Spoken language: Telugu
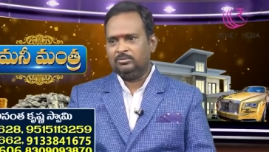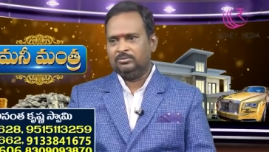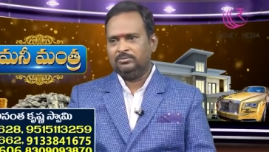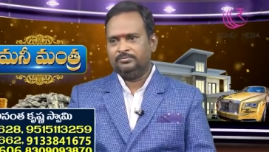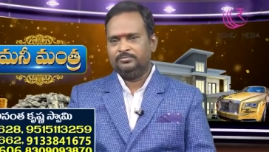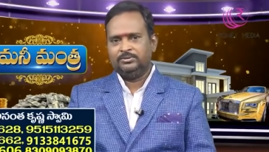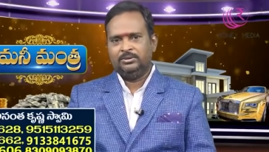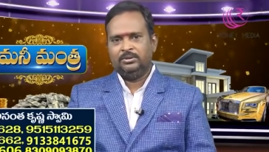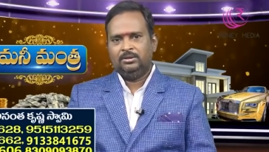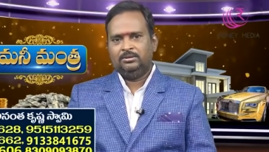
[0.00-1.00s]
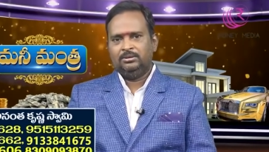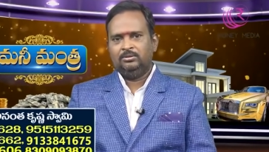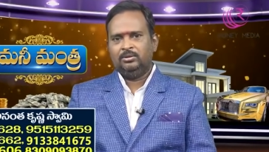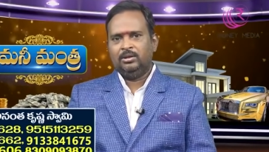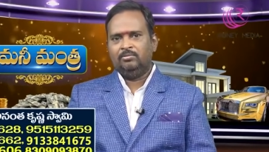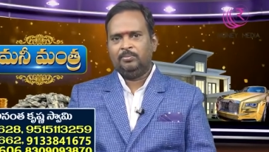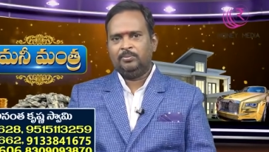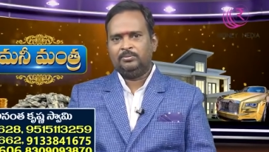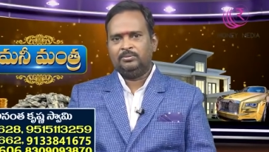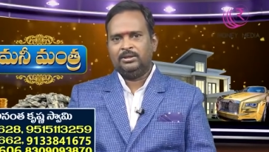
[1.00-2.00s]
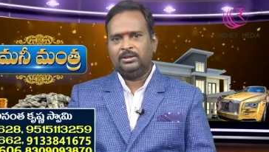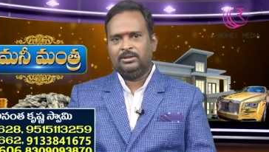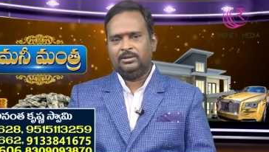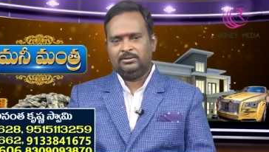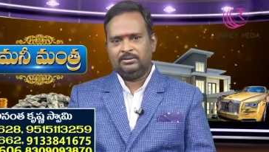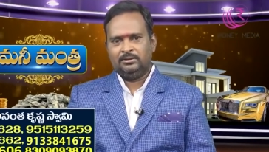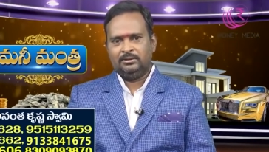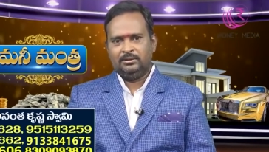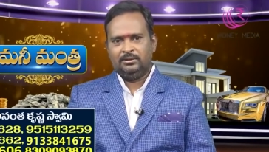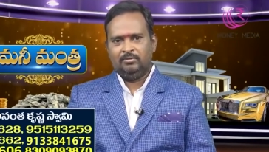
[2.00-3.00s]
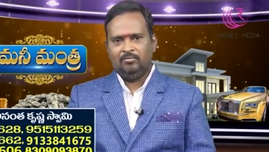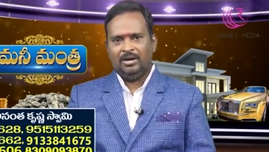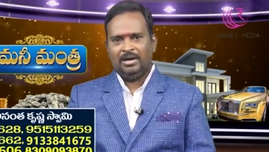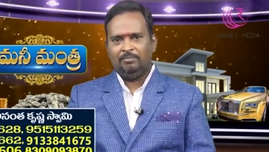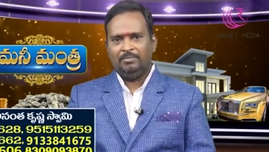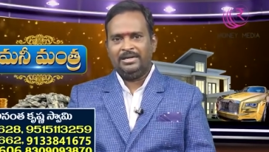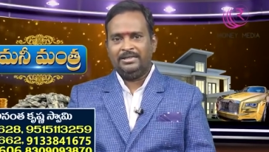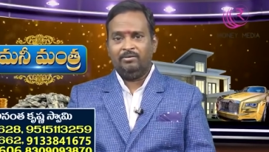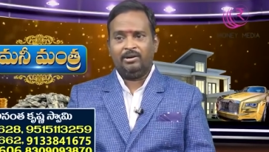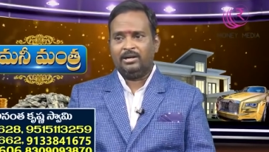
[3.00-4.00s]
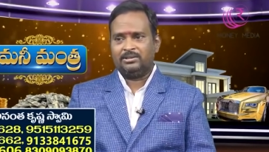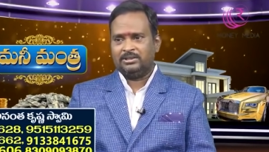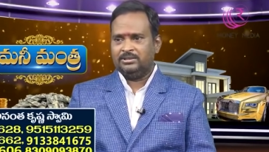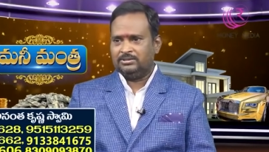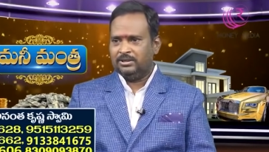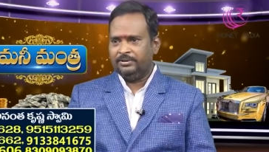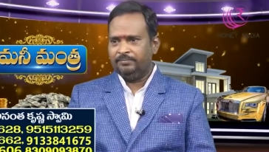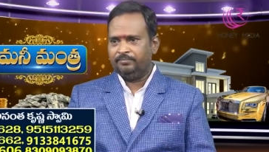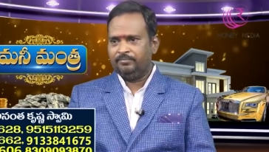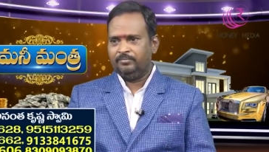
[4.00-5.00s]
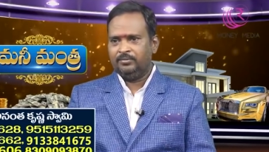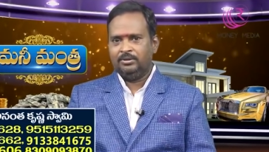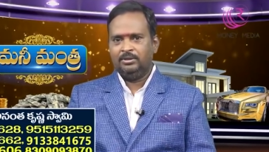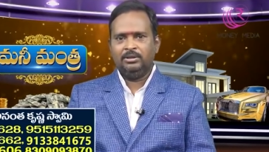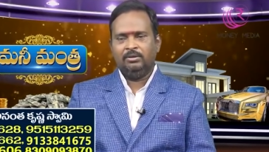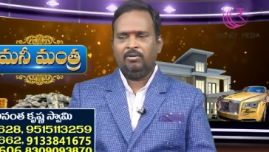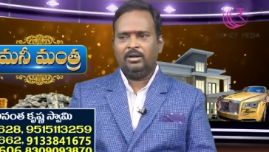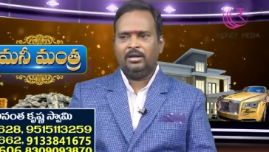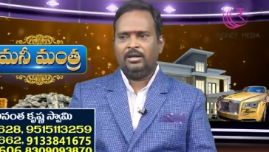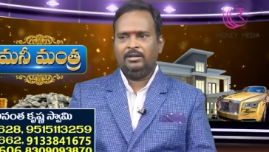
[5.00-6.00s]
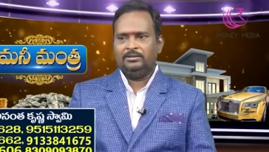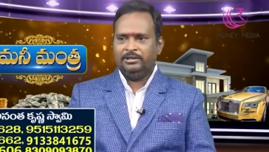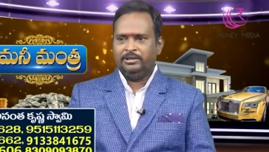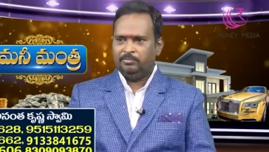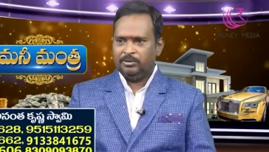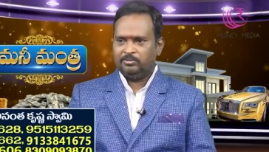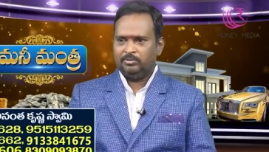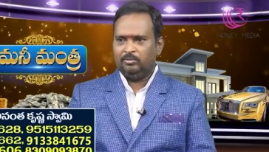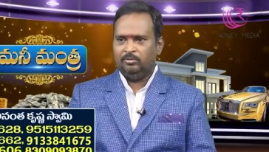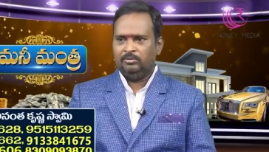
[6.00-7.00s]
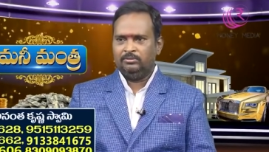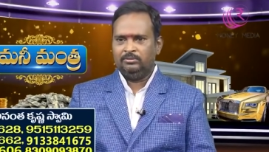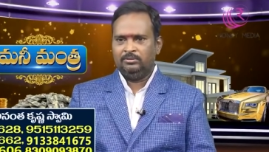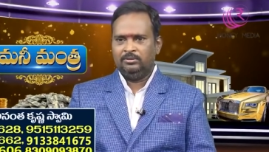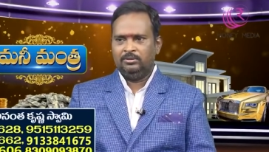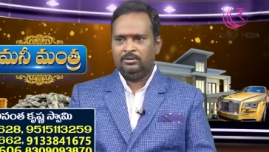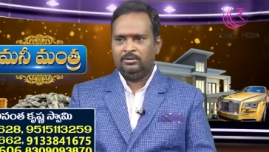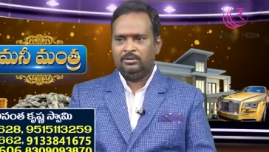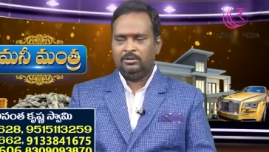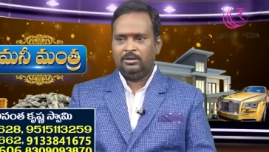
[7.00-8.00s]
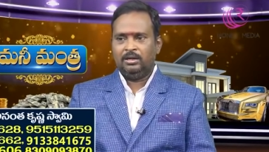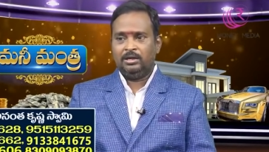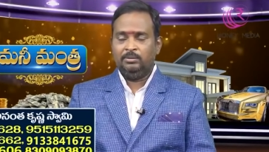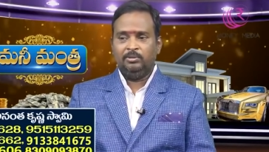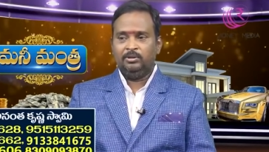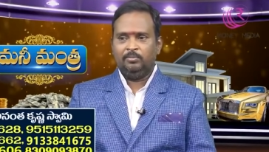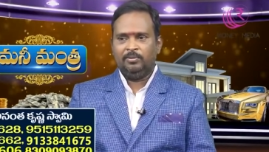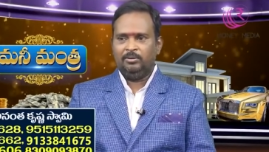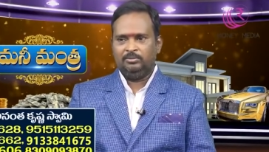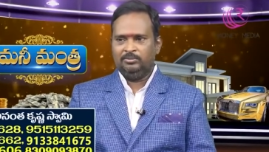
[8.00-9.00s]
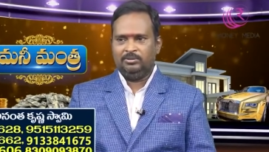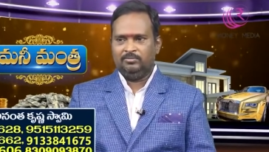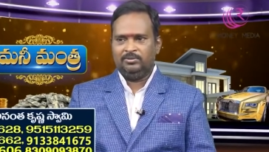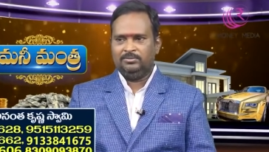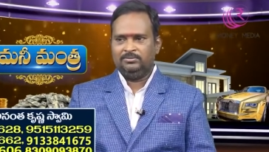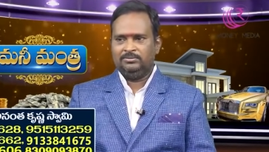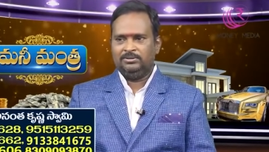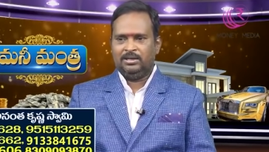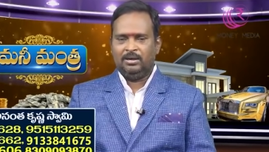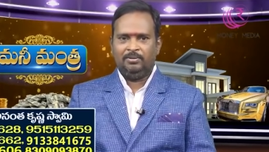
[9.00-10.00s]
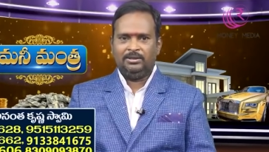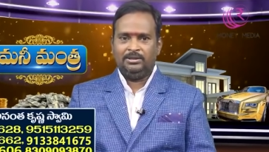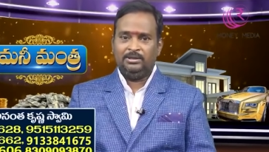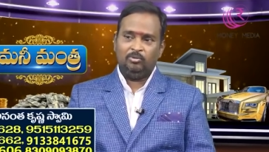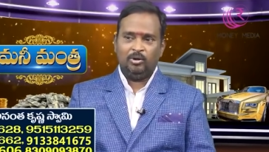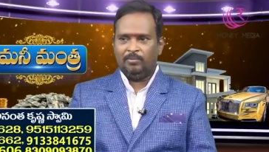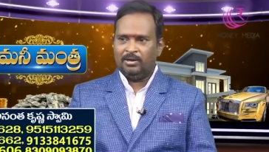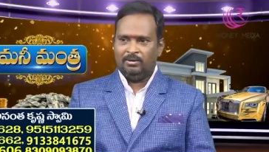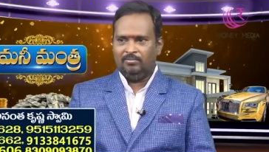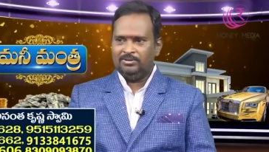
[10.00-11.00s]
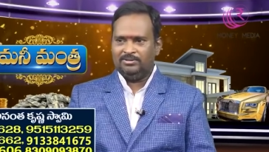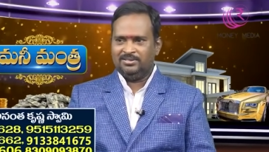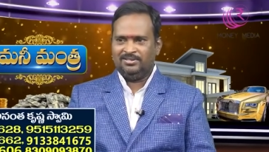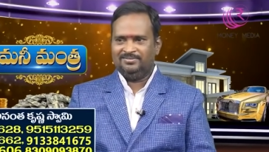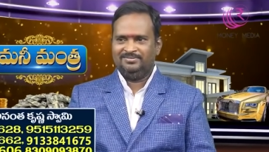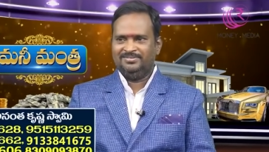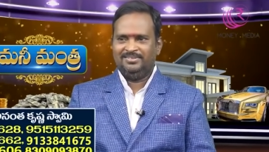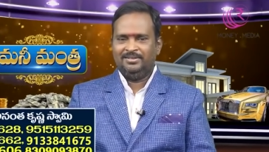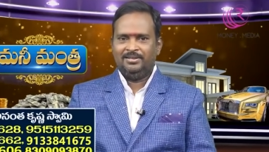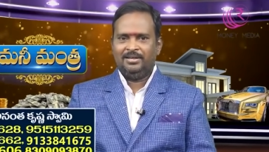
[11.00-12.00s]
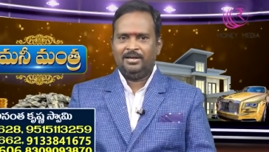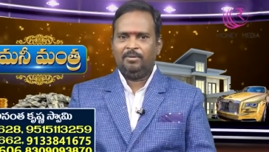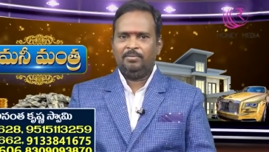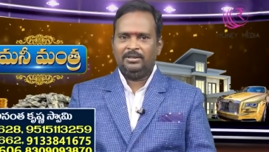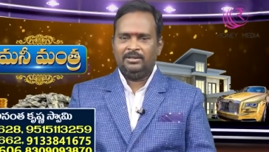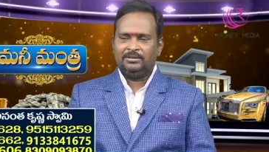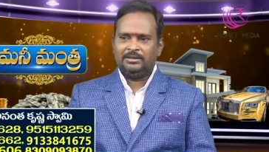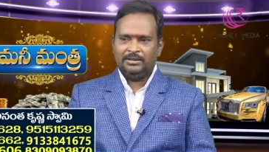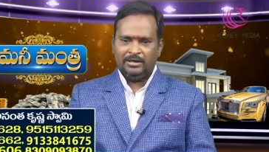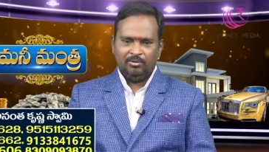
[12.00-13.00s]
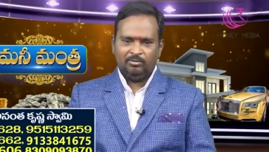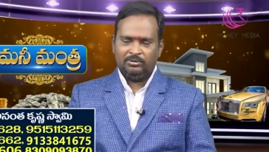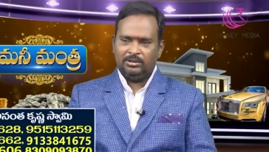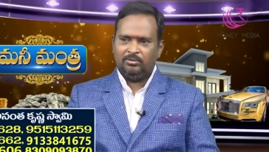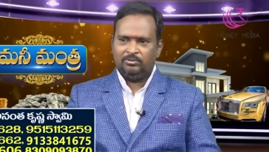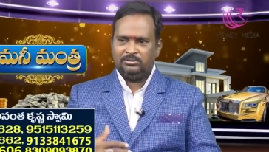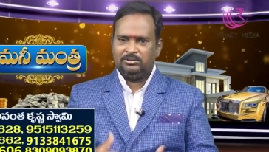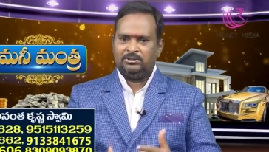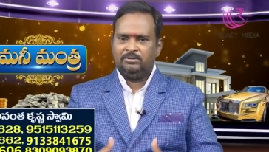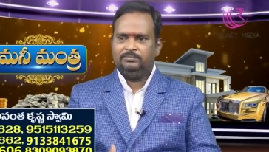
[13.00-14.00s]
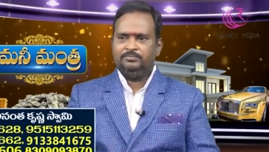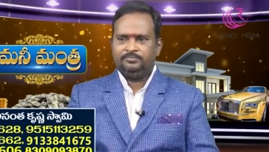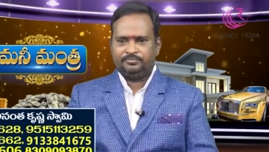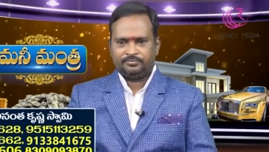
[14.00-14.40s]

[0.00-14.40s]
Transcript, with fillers: జరుగుతుంది దీంతో ఏమైపోతుందంటే వాళ్ళకి మళ్ళీ ఎవరిని ఆశ్రయించాలి ఎవరిని అడగాలని తెలియని పరిస్థితిలో అక్కడ ఇబ్బందులు పాలవుతున్నారు వాళ్ళు కాబట్టి ఇది కూడా మనం గమనించాలి కాబట్టి ఇదంతా ఎలా ఉంటుందంటే ఒక సిస్టమ్